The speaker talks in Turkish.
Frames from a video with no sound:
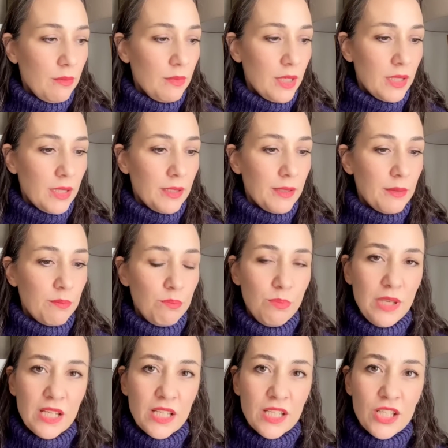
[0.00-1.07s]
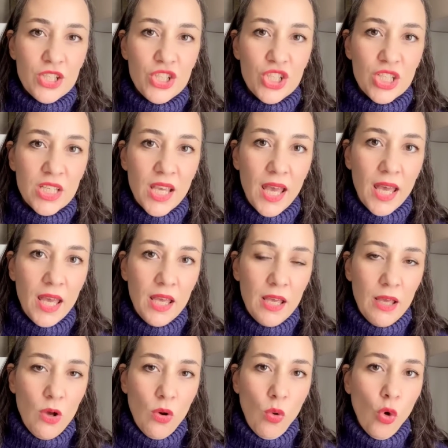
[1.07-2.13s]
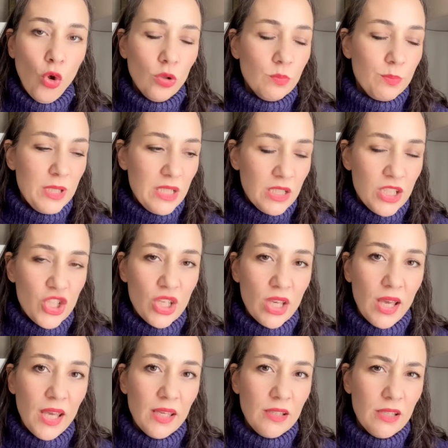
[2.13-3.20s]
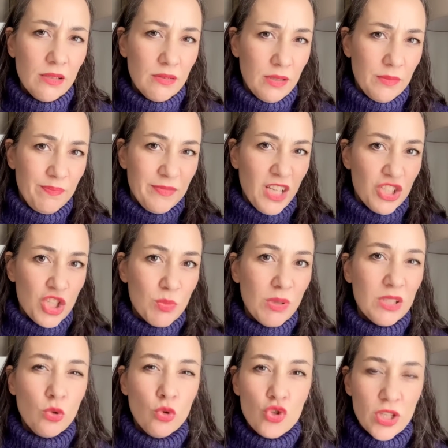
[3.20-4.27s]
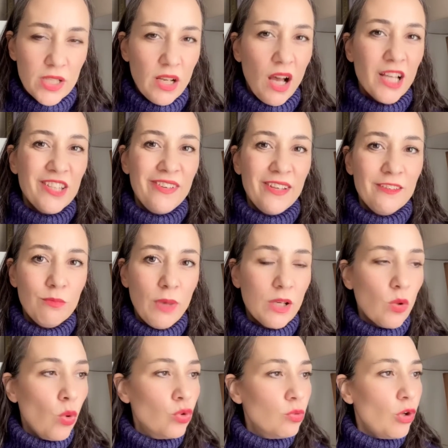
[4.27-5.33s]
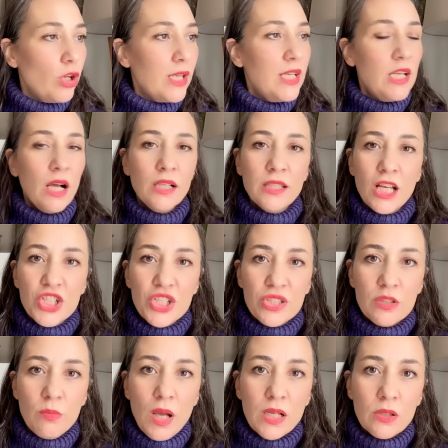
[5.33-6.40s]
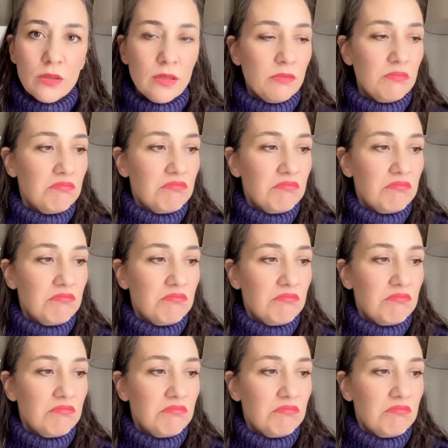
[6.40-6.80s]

e, bir kişiye bir kişiye e, taşımadığı güçleri atfetmek, onu böyle ilahlaştırmak e,